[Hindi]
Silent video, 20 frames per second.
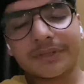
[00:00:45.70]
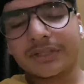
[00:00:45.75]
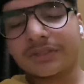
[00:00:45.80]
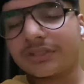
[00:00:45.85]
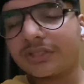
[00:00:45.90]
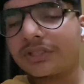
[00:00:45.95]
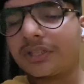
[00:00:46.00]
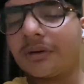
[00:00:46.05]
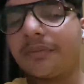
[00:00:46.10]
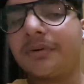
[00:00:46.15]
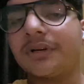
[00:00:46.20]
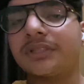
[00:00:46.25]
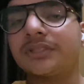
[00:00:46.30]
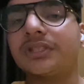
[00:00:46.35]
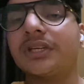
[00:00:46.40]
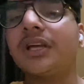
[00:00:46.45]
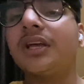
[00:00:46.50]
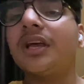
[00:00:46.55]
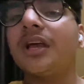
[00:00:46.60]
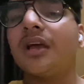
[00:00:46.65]
जितनी
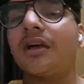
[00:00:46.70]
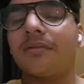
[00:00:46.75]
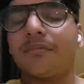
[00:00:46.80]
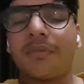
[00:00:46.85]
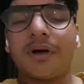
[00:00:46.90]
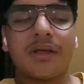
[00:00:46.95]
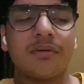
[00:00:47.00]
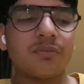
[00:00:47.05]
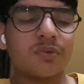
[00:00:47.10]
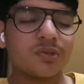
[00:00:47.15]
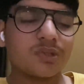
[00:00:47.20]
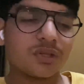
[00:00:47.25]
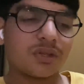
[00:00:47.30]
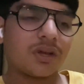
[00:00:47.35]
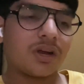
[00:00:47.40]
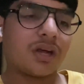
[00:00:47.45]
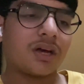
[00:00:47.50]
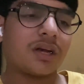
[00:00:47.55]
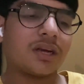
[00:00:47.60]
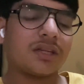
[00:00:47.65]
मर्जी भाई मुझे
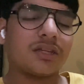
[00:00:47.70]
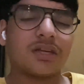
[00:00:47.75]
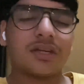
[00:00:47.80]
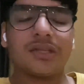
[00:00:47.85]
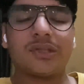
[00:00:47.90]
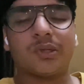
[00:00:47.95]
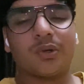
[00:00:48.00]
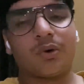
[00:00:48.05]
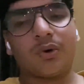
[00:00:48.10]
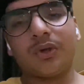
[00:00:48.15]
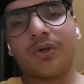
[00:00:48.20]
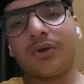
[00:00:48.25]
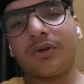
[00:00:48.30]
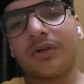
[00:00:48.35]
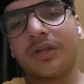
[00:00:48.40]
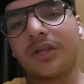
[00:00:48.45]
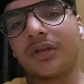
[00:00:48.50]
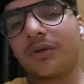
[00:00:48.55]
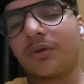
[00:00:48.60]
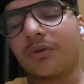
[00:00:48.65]
तो लग रहा था कि दो ही
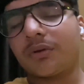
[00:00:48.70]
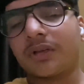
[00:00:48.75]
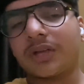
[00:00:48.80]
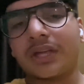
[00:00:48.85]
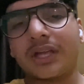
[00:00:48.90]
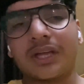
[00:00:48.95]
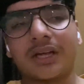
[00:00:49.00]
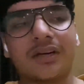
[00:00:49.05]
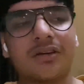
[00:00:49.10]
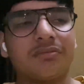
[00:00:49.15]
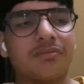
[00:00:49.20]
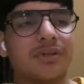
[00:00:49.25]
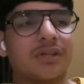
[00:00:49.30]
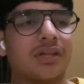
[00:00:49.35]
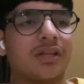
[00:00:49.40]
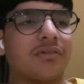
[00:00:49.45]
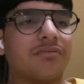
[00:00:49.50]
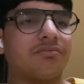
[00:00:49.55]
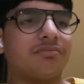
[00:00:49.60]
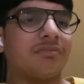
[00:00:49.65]
होंगे क्योंकि एक
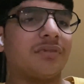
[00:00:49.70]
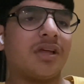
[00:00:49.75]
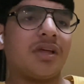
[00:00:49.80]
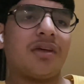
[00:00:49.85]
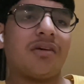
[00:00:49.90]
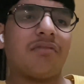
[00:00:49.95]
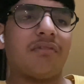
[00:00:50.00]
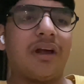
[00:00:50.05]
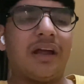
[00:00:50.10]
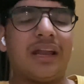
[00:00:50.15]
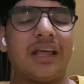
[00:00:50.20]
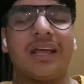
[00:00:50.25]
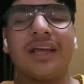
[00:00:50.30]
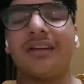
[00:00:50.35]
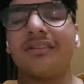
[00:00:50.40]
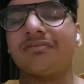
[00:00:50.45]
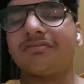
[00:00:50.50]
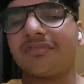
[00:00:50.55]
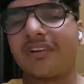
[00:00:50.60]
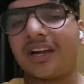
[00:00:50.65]
मतलब वेडिंग
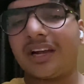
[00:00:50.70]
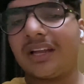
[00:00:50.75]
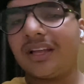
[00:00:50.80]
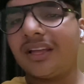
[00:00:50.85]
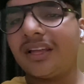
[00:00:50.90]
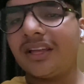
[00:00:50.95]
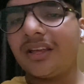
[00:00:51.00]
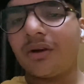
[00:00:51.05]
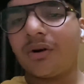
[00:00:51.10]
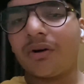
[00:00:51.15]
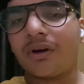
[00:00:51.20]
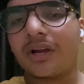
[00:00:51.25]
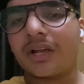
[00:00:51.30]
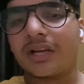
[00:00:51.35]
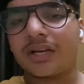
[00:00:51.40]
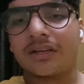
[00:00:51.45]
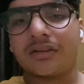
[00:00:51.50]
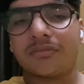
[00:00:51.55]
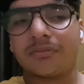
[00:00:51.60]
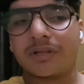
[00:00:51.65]
वेडिंग की और
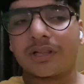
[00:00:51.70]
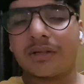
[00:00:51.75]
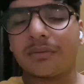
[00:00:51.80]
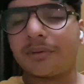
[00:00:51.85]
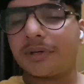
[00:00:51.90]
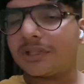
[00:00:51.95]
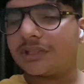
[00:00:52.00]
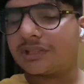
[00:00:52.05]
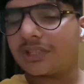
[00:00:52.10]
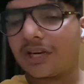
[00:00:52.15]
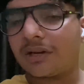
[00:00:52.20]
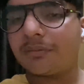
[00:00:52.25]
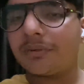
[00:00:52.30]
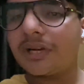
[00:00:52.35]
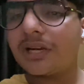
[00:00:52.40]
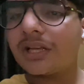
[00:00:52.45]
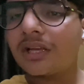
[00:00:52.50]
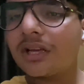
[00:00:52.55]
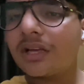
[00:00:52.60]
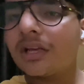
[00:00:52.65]
एक मतलब रिंग
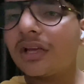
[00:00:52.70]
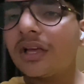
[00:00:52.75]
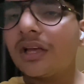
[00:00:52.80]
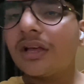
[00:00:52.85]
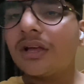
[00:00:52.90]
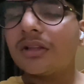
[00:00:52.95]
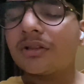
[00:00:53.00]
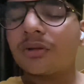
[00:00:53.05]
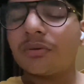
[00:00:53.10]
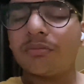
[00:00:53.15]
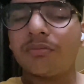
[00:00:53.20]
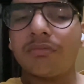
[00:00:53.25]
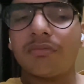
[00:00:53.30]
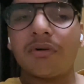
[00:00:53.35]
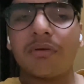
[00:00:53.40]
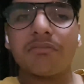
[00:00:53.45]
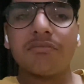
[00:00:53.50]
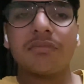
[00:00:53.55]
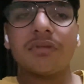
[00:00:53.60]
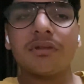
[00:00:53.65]
सेरेमनी की तो
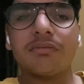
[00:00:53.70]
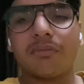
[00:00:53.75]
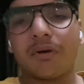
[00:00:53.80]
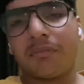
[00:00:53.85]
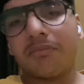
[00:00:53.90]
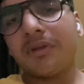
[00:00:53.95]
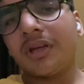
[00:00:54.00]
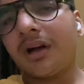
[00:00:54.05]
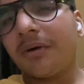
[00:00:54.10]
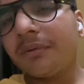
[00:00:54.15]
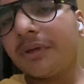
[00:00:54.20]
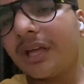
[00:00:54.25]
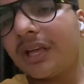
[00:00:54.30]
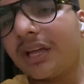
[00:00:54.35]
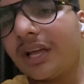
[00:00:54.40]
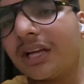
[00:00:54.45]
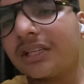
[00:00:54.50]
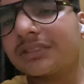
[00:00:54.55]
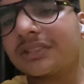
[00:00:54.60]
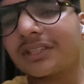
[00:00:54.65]
मम्मी मम्मी का भी
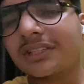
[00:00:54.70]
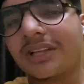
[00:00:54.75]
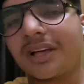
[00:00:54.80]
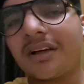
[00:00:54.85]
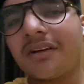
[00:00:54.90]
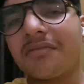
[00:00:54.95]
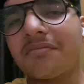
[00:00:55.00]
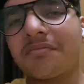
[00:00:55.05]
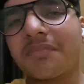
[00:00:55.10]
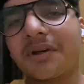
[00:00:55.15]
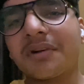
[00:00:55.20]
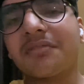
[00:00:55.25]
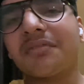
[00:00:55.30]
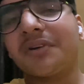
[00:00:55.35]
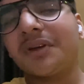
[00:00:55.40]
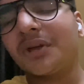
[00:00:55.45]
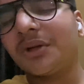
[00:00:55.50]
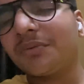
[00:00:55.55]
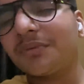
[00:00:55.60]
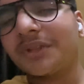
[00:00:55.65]
यही आंसर था पर
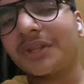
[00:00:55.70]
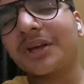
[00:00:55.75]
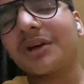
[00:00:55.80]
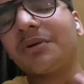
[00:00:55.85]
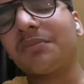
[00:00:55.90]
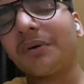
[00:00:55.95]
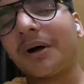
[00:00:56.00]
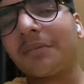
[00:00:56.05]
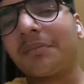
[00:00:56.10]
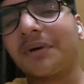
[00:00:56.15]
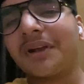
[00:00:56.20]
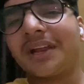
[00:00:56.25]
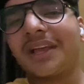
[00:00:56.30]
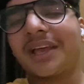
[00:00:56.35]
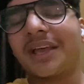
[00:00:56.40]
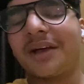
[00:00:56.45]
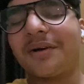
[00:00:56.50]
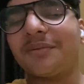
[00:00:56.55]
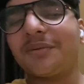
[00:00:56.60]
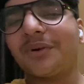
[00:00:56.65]
वीडियो में देखो पापा ने
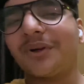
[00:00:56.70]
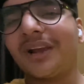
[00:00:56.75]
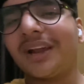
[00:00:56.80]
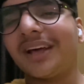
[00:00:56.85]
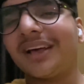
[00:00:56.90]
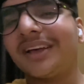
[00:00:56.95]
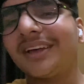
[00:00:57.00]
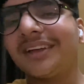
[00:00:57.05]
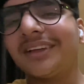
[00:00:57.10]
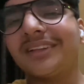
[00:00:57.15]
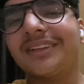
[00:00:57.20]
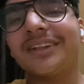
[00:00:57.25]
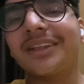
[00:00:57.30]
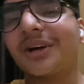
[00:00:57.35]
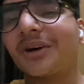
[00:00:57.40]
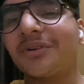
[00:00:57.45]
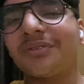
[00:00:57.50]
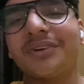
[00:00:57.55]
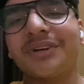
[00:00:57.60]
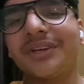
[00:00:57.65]
क्या बोला है
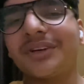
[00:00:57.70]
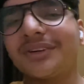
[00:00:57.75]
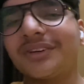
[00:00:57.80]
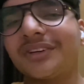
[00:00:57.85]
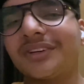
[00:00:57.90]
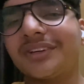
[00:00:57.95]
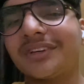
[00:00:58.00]
देखो वीडियो